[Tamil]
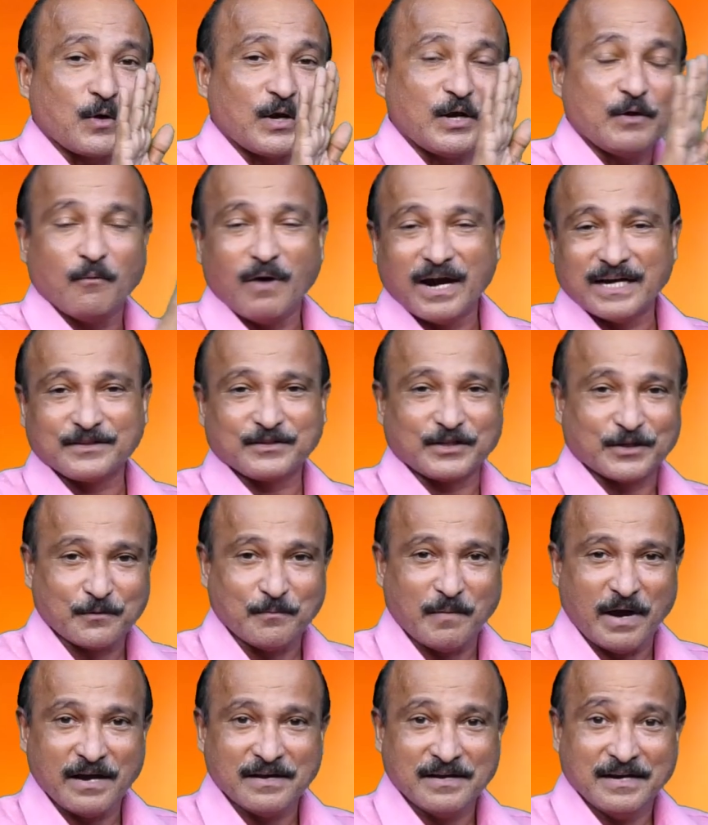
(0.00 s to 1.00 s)
சொல்லி
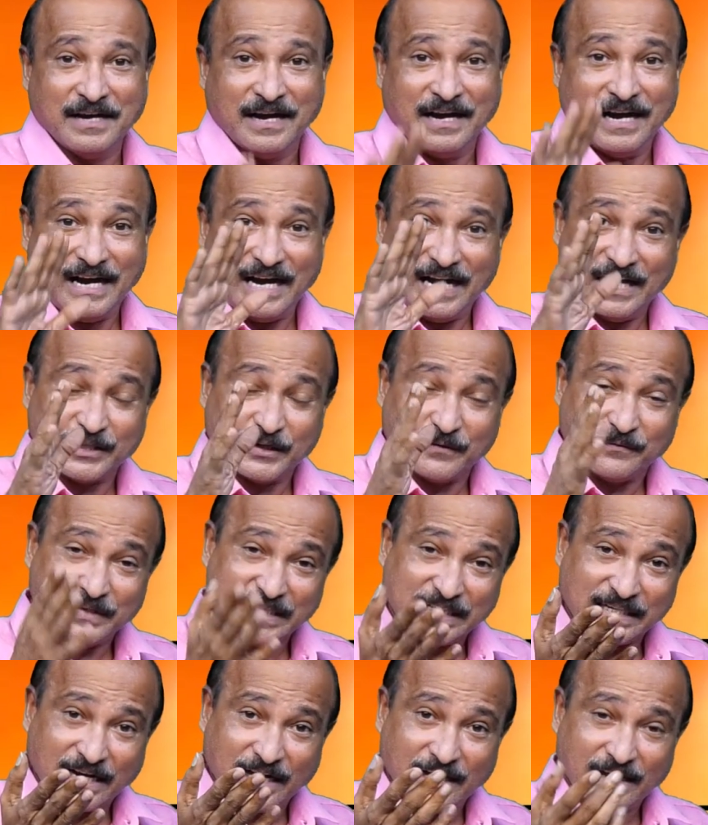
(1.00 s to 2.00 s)
வாழ்த்தணுமா அந்த
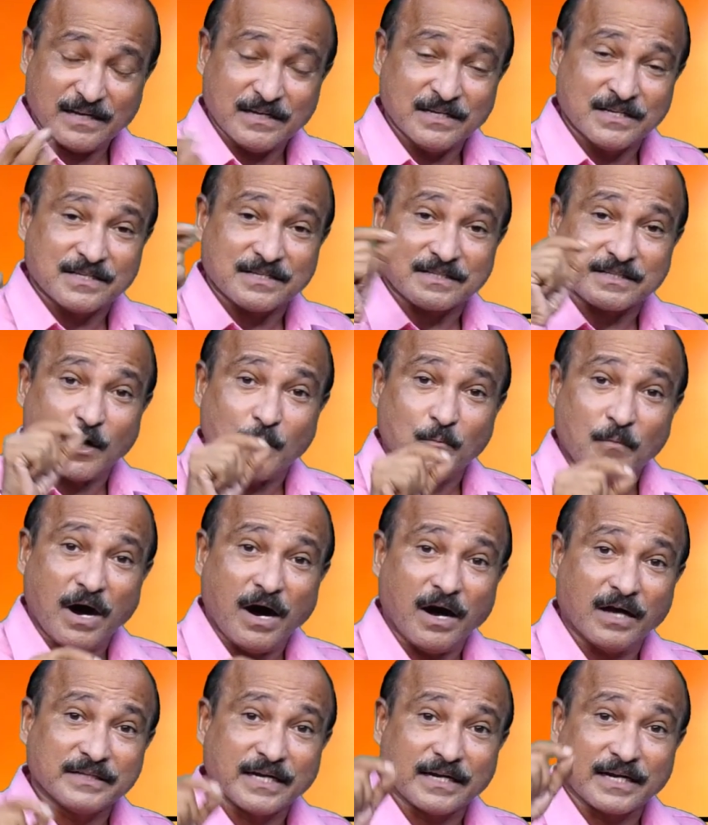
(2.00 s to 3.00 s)
வீட்டில்
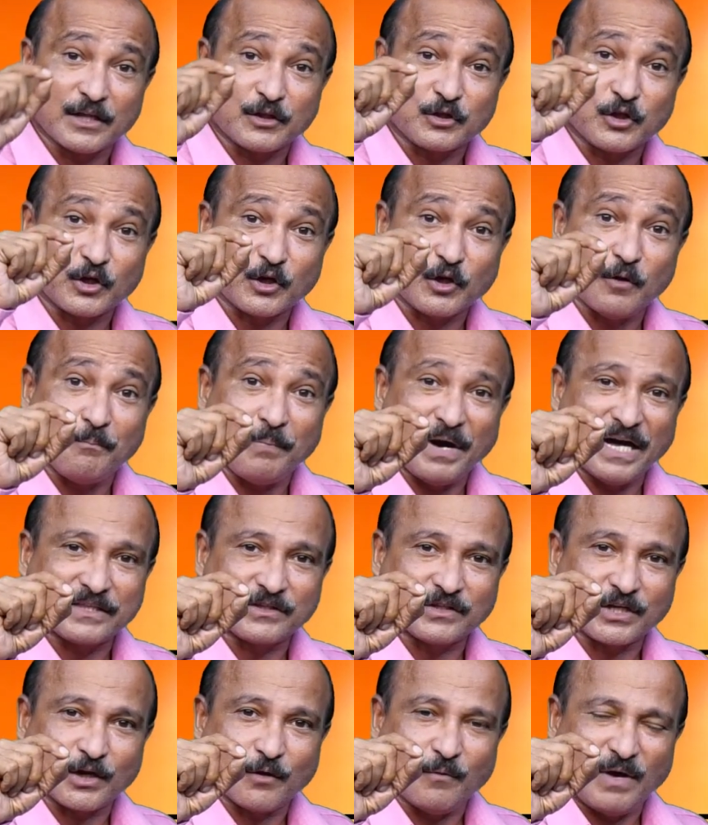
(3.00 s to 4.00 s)
சமாதானத்திற்கு
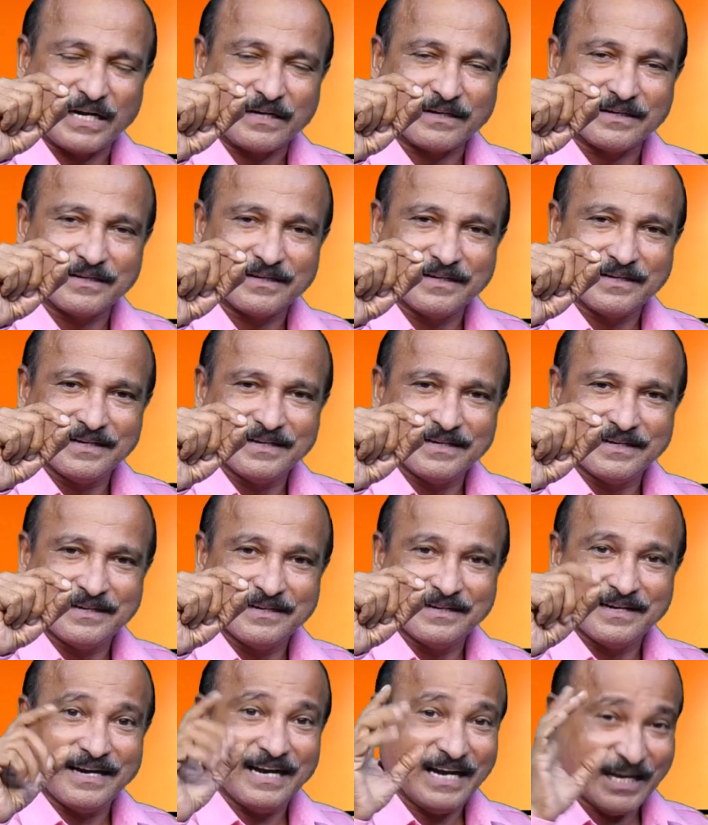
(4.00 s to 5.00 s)
பாத்திரவான்
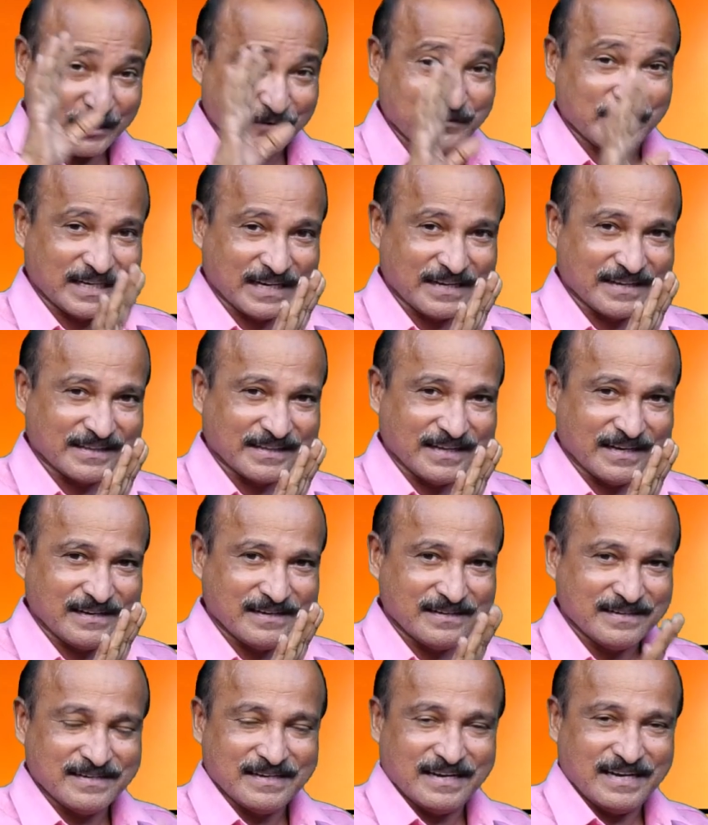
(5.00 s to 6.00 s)
அந்த வீட்டில்
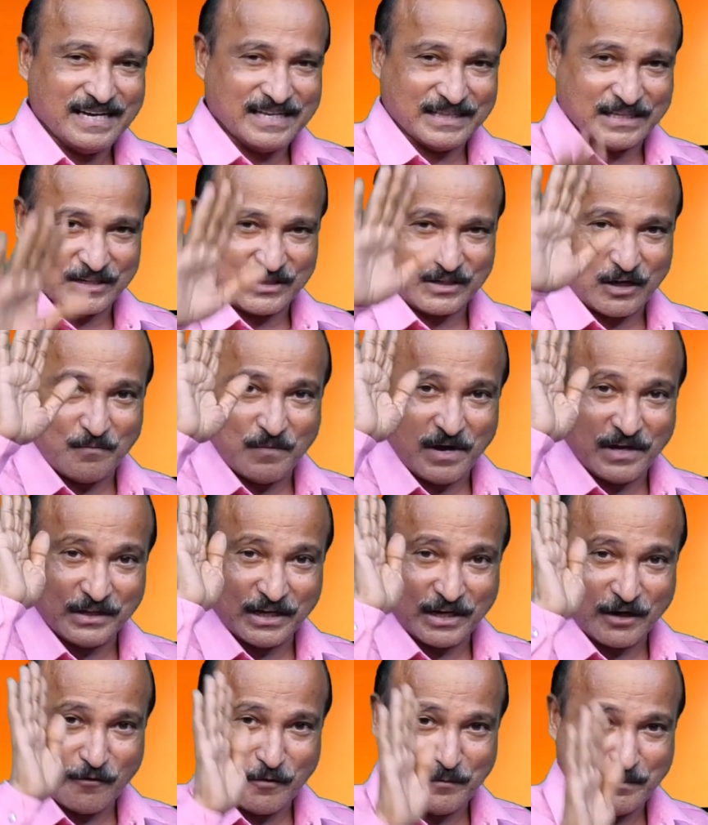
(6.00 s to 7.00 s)
இருந்தால் அந்த
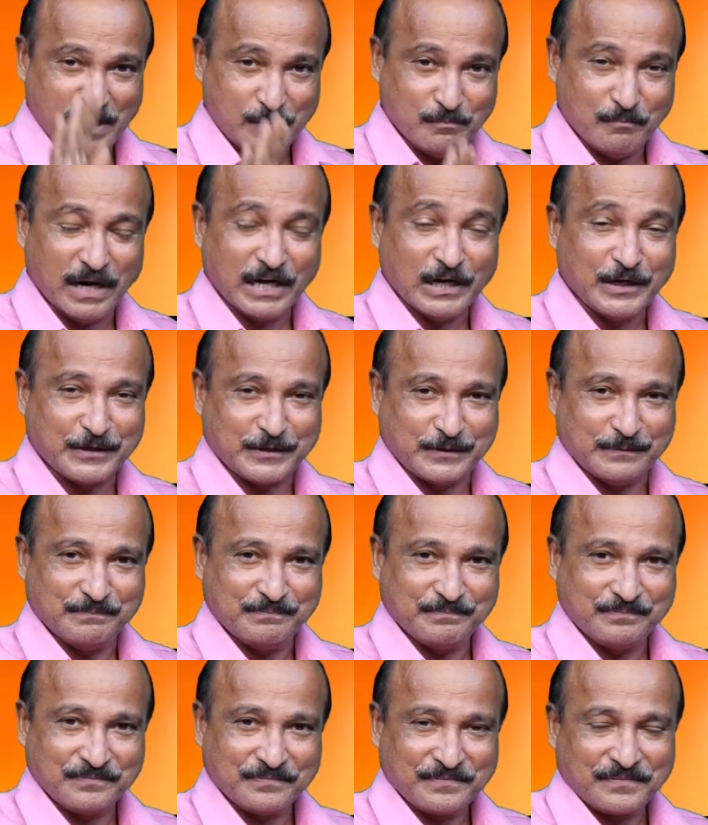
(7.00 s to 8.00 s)
சமாதானம் அவன் மேல் பலிக்கும்
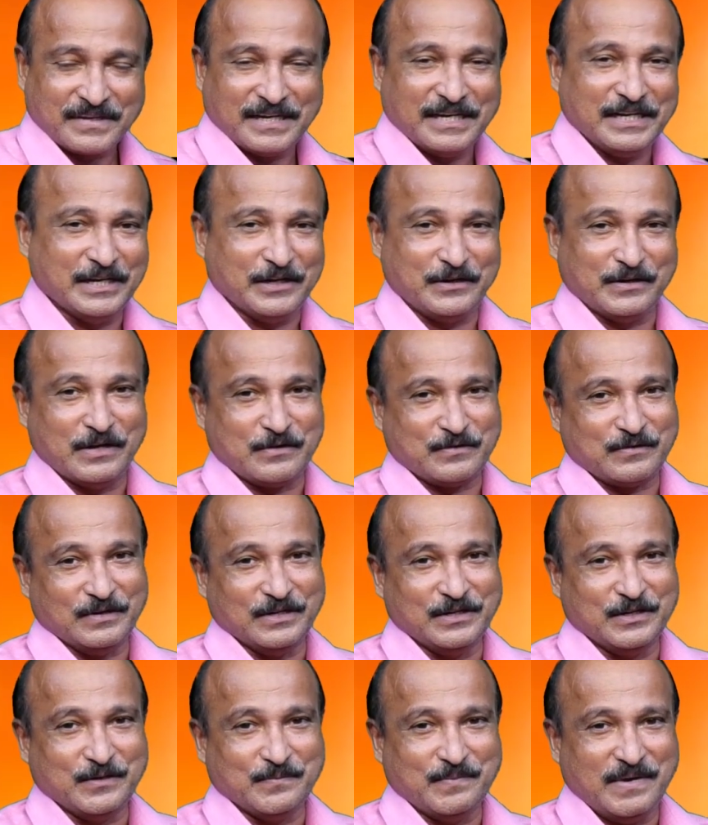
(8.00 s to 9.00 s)
இன்றைக்கி நான்
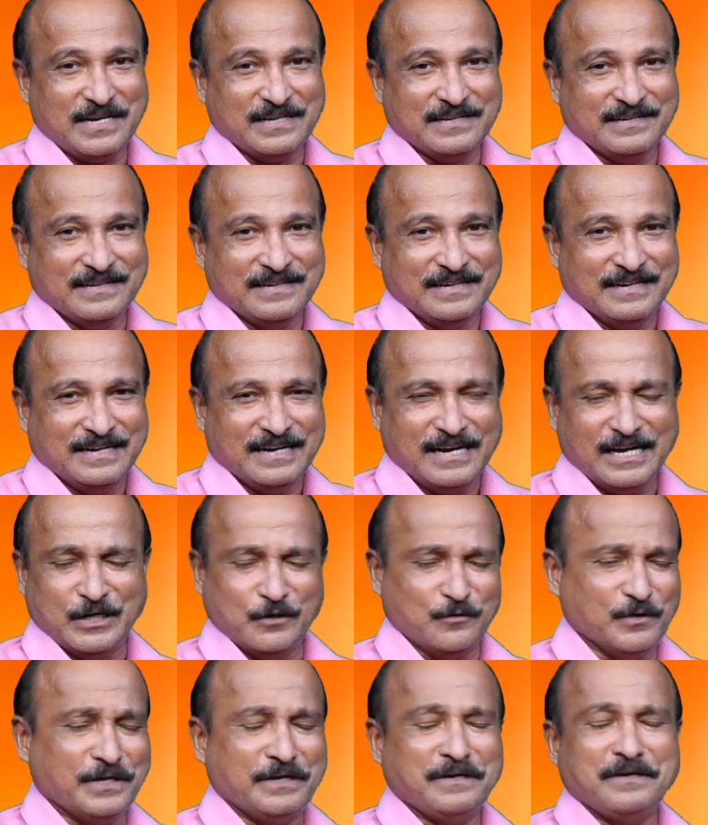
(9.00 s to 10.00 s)
சொல்லட்டுமா
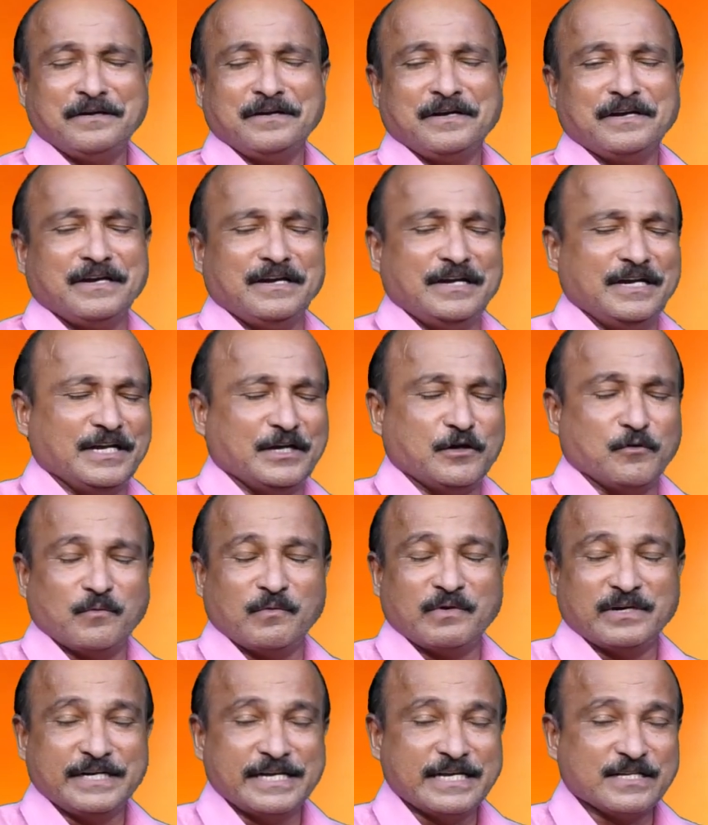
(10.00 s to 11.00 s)
ஆண்டவரே எனக்கு
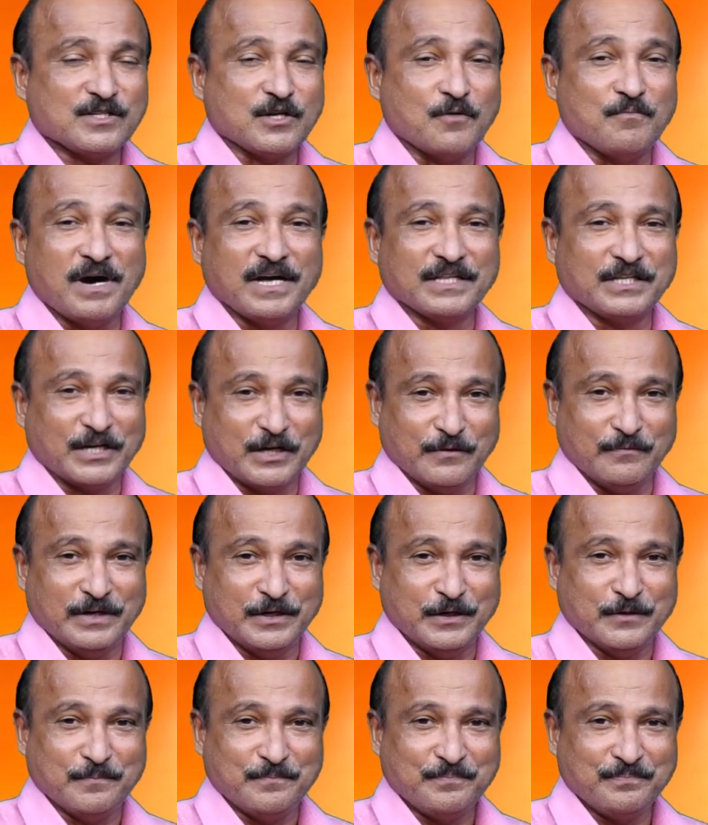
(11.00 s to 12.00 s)
உங்களுடைய சமாதானம்
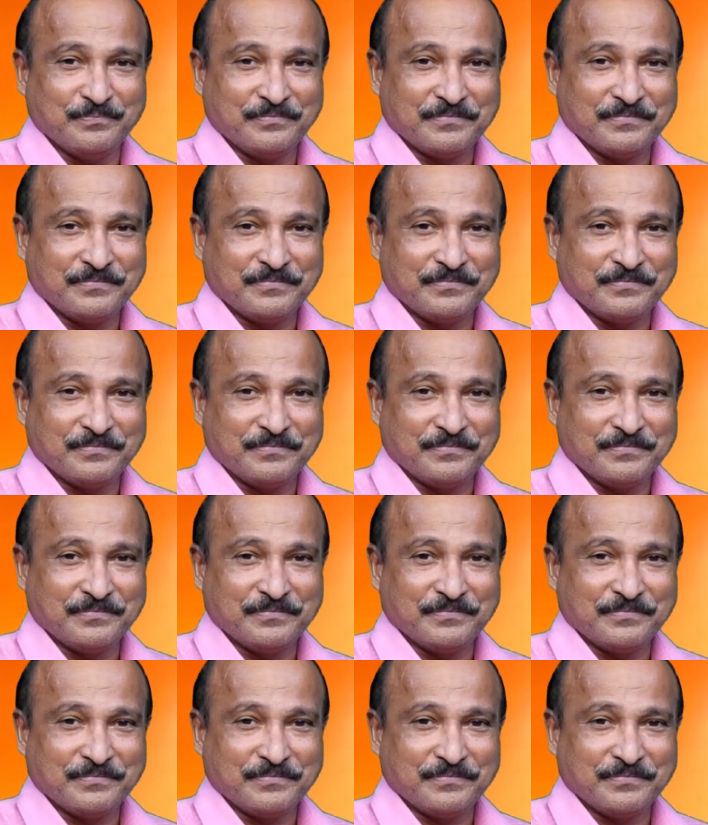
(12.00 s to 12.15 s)
வேணும்